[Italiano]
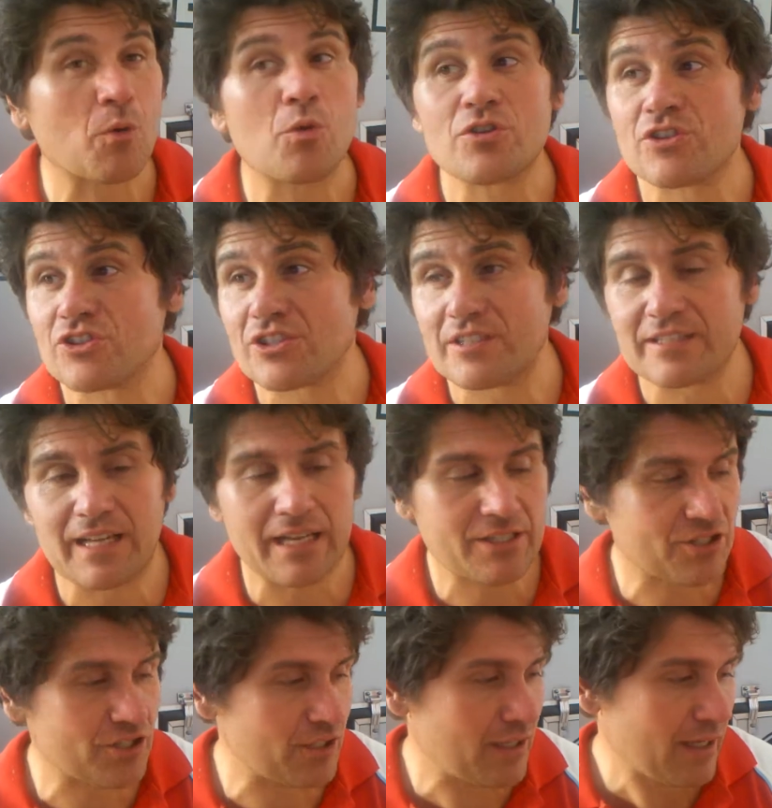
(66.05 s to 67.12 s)
questi
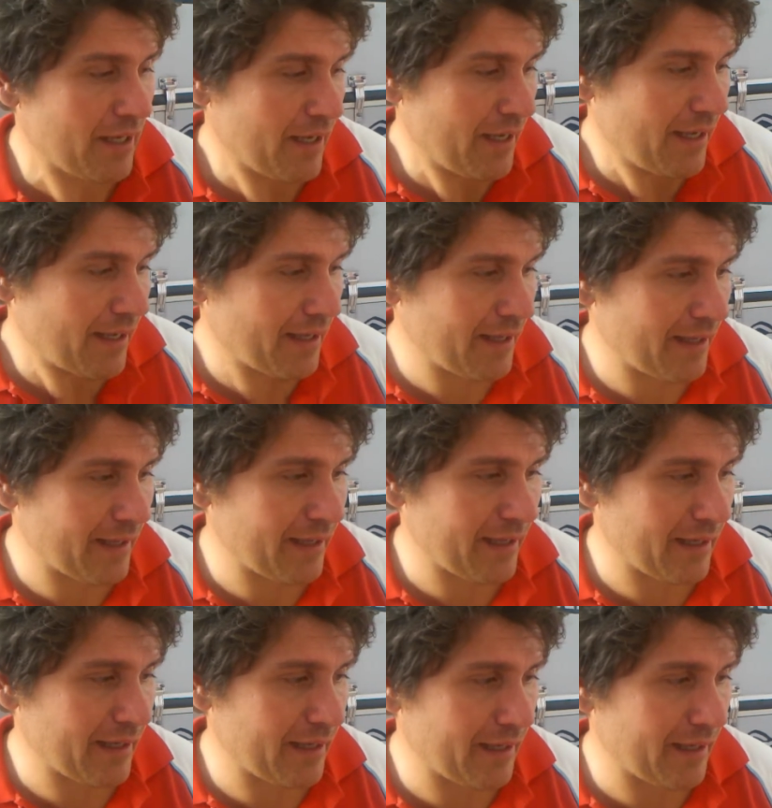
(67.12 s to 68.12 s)
saltacci. E... e per